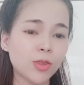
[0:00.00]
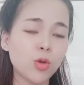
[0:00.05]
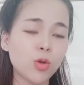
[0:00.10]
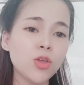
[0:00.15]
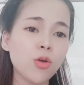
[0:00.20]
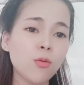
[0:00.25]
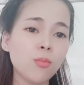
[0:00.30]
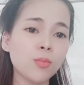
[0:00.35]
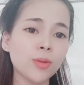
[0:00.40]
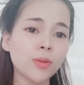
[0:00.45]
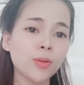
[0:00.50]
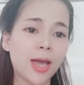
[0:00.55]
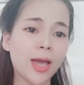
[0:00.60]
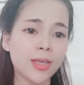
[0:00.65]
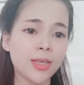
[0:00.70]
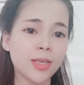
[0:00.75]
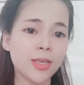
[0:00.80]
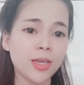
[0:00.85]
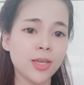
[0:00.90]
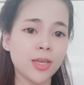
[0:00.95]
một cái dòng
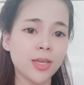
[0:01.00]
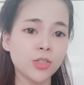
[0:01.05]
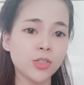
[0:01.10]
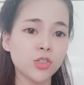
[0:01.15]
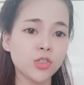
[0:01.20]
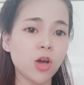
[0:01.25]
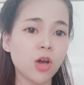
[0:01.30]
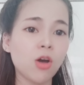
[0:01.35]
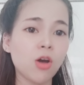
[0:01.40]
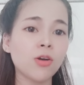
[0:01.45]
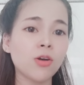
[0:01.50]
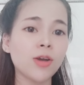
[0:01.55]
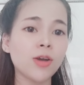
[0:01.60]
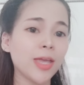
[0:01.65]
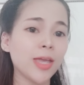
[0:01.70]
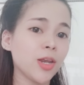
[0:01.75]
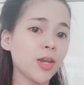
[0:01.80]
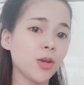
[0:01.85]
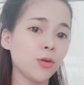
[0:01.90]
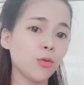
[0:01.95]
trạng thái và
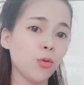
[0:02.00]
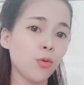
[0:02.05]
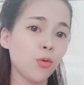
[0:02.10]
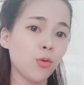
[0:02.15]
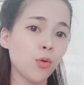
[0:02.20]
trước khi